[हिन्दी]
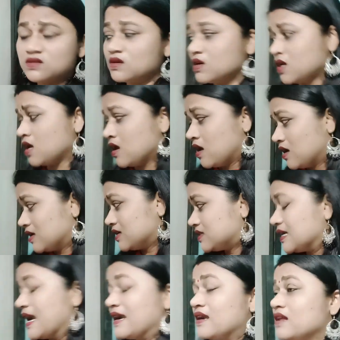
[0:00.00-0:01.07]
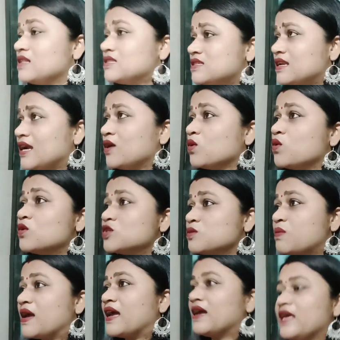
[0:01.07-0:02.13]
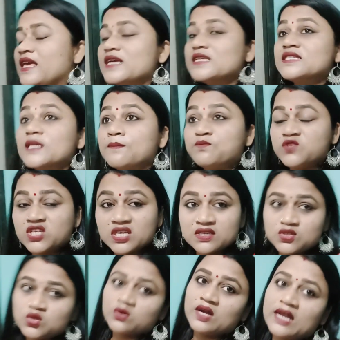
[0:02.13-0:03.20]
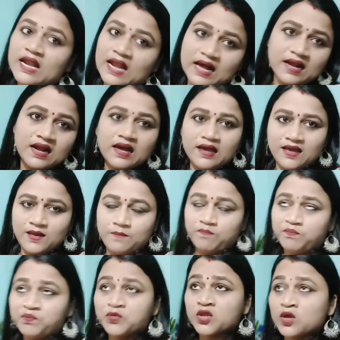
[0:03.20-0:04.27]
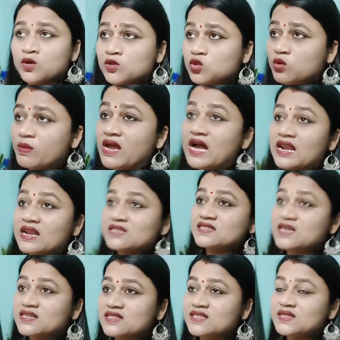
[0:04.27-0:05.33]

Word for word: सैंडल्स रेनकोट्स बैग ये सब चीज़ जो है लाना है तो मैं आलस करती थी तो